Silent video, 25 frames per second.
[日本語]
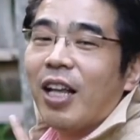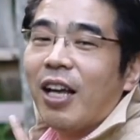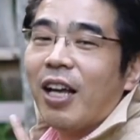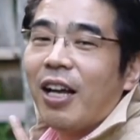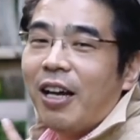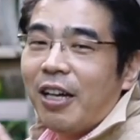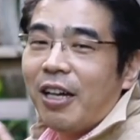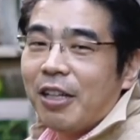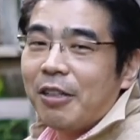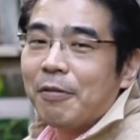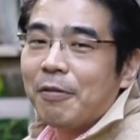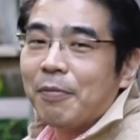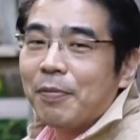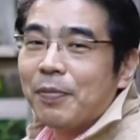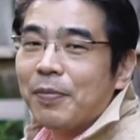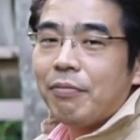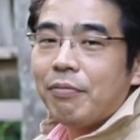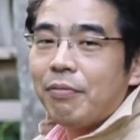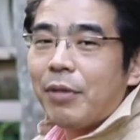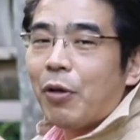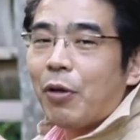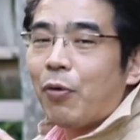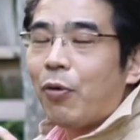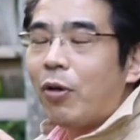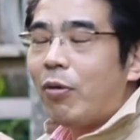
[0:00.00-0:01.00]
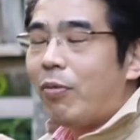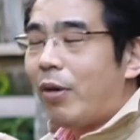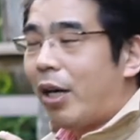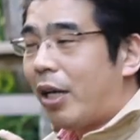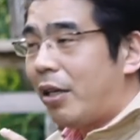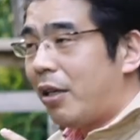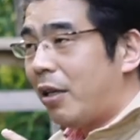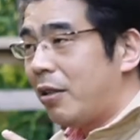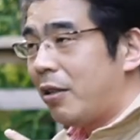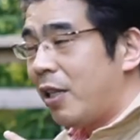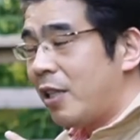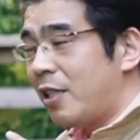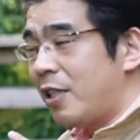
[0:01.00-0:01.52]
はいまあ、これもあ
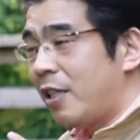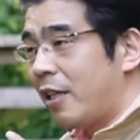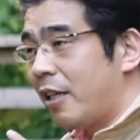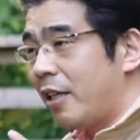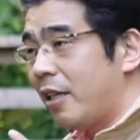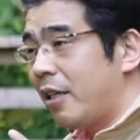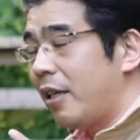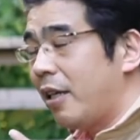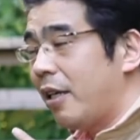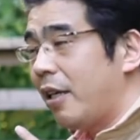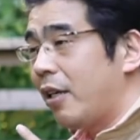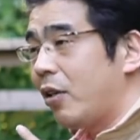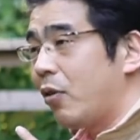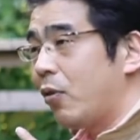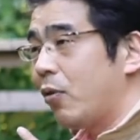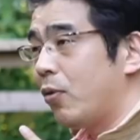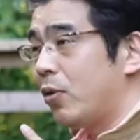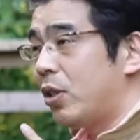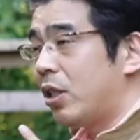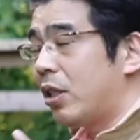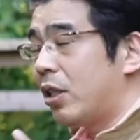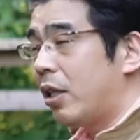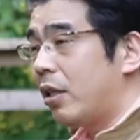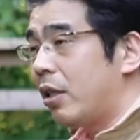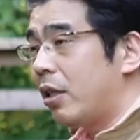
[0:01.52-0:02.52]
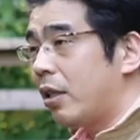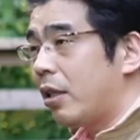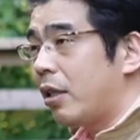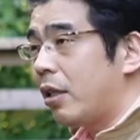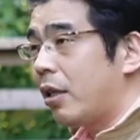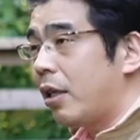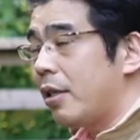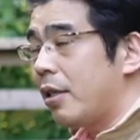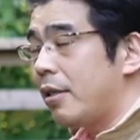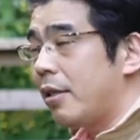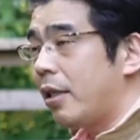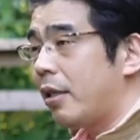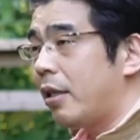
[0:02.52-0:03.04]
るあるですね、えーと、時間的
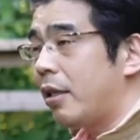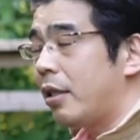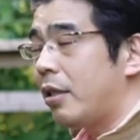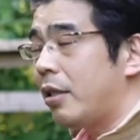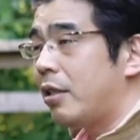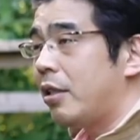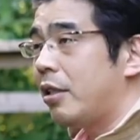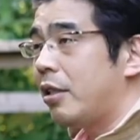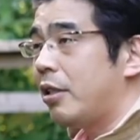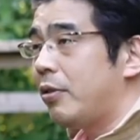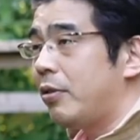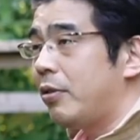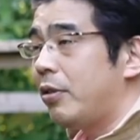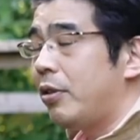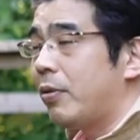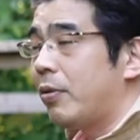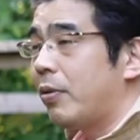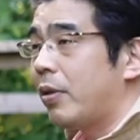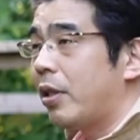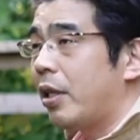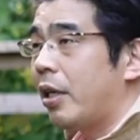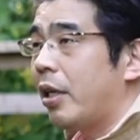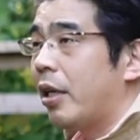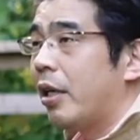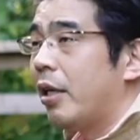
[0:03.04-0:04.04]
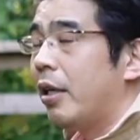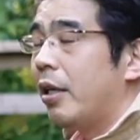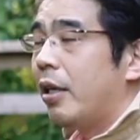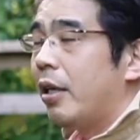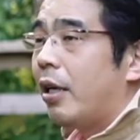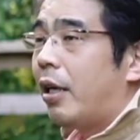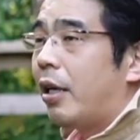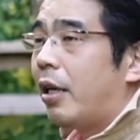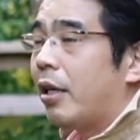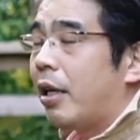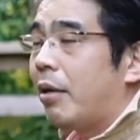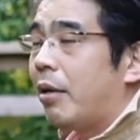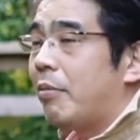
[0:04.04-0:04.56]
経済的自由によって
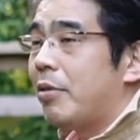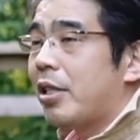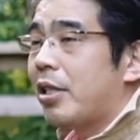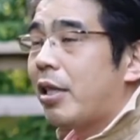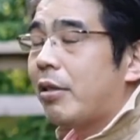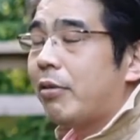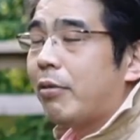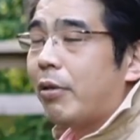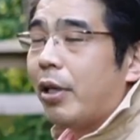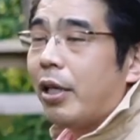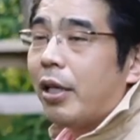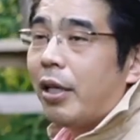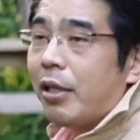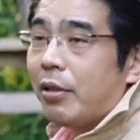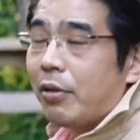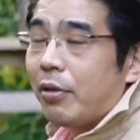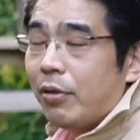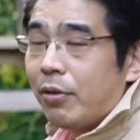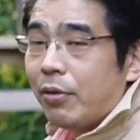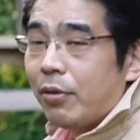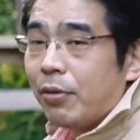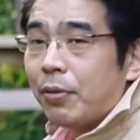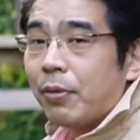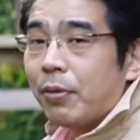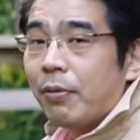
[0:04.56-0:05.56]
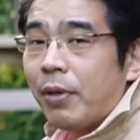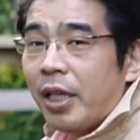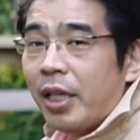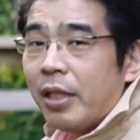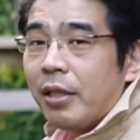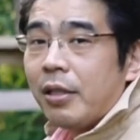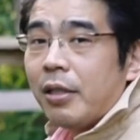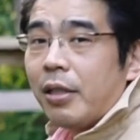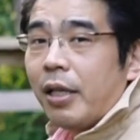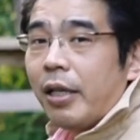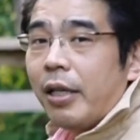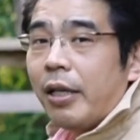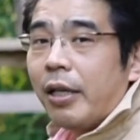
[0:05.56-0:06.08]
諦めざるを得ないということは、
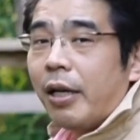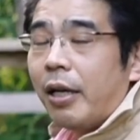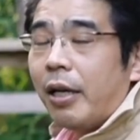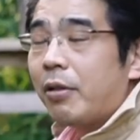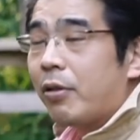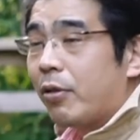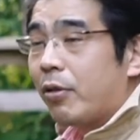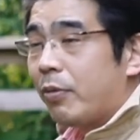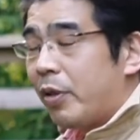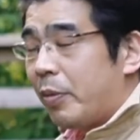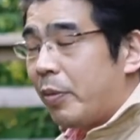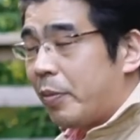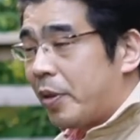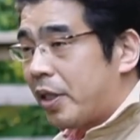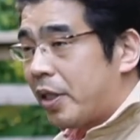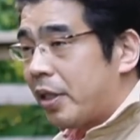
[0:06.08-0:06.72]
えー、あると思いま